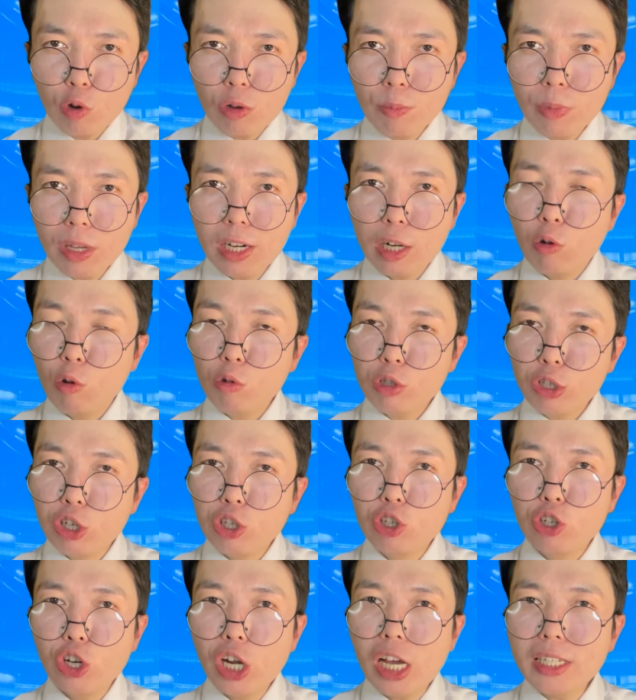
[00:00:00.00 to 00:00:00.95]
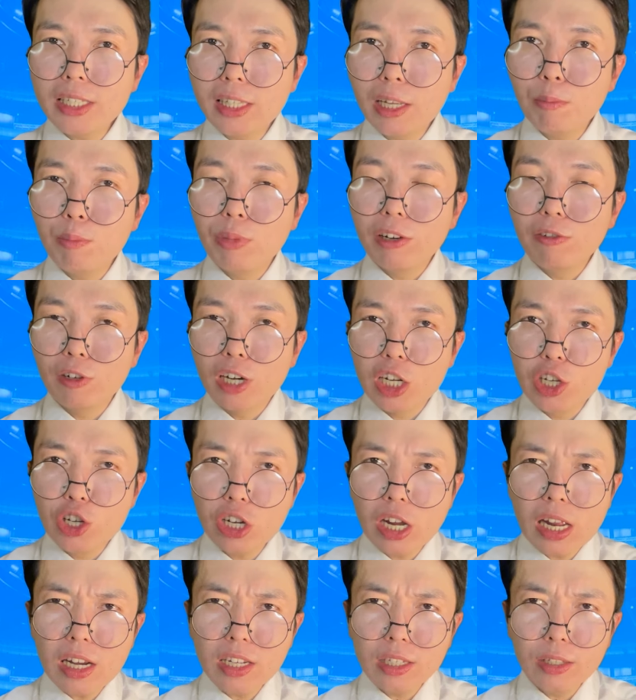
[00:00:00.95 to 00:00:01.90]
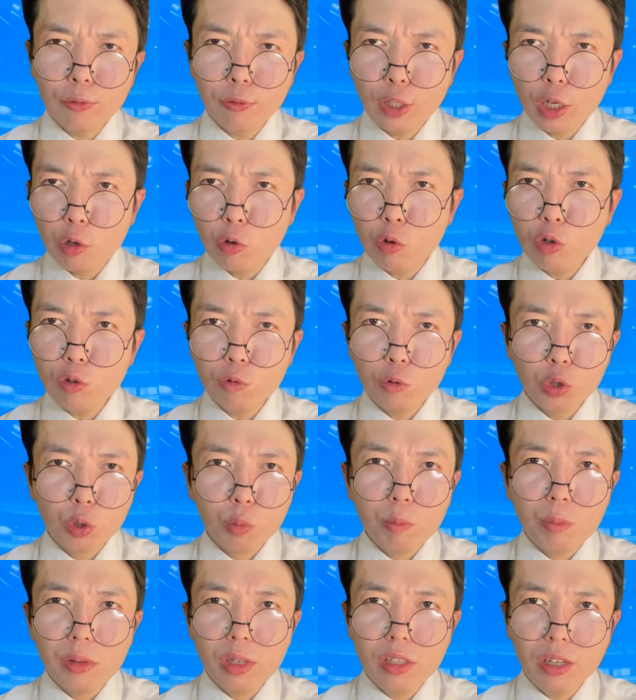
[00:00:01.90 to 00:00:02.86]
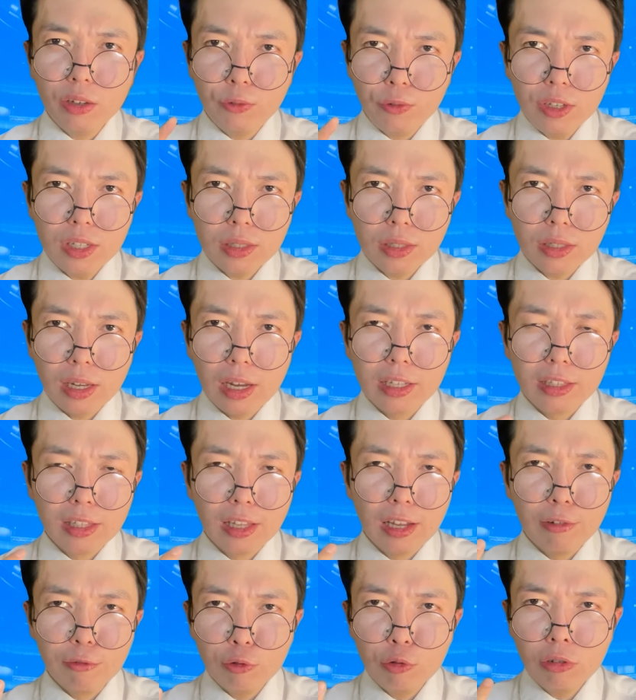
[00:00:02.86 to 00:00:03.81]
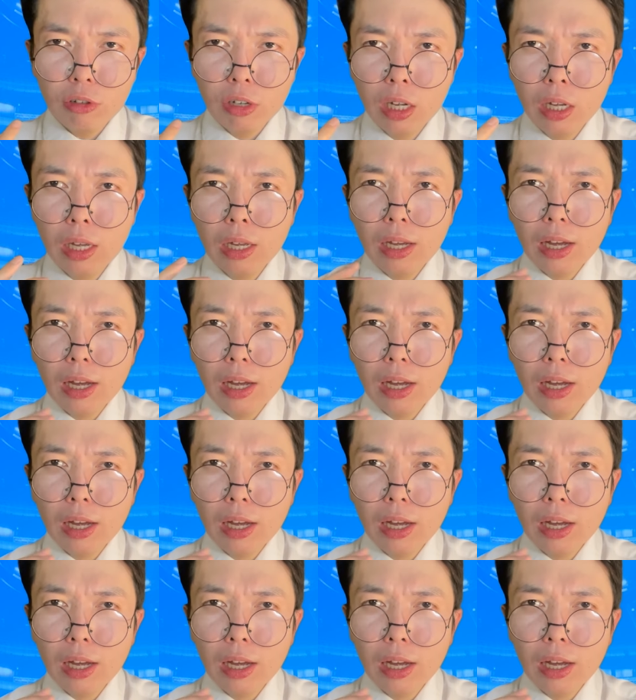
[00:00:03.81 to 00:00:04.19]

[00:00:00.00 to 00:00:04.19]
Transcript: опере очень часто превращались в такой вот бенефис одного